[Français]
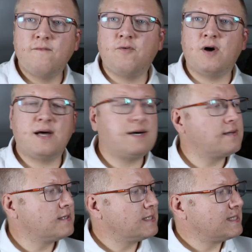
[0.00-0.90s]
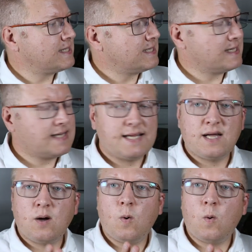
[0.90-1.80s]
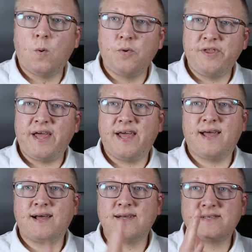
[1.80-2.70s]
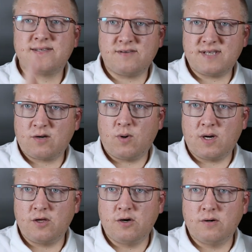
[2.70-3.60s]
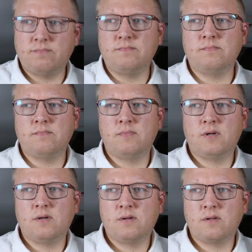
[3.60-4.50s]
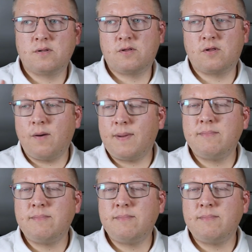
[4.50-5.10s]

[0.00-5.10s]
Voilà, on est sans aquarium, dans ma